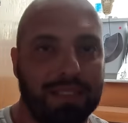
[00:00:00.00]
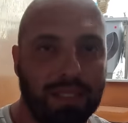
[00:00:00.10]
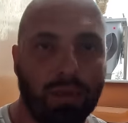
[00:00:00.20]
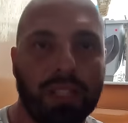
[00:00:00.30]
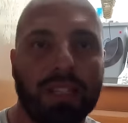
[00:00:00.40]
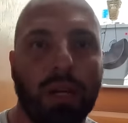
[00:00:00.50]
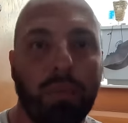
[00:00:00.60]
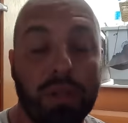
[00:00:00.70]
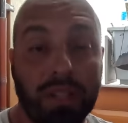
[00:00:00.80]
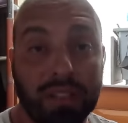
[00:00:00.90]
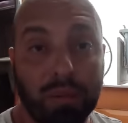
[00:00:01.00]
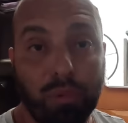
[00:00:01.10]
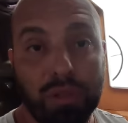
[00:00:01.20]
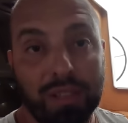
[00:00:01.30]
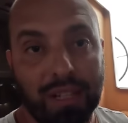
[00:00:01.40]
Народ, я так понял, это
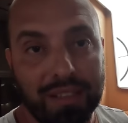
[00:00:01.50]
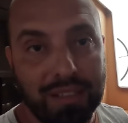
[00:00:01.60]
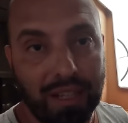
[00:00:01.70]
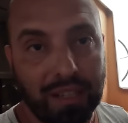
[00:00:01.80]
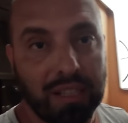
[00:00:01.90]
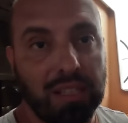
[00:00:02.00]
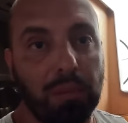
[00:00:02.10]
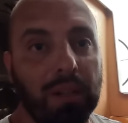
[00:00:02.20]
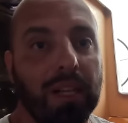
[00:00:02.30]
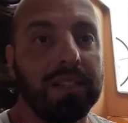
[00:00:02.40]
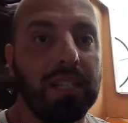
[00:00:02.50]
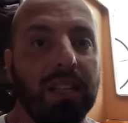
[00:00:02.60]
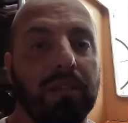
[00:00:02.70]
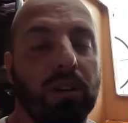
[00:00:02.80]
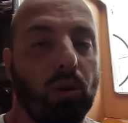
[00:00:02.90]
будет отдельная тема для
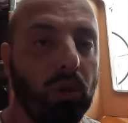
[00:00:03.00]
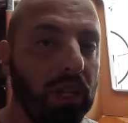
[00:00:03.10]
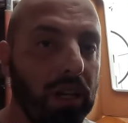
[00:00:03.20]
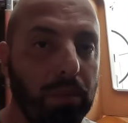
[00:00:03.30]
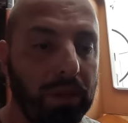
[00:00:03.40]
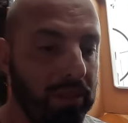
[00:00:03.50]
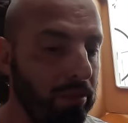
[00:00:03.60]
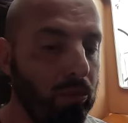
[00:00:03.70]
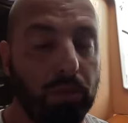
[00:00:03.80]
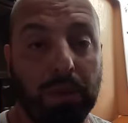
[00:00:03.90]
отдельного ролика, поэтому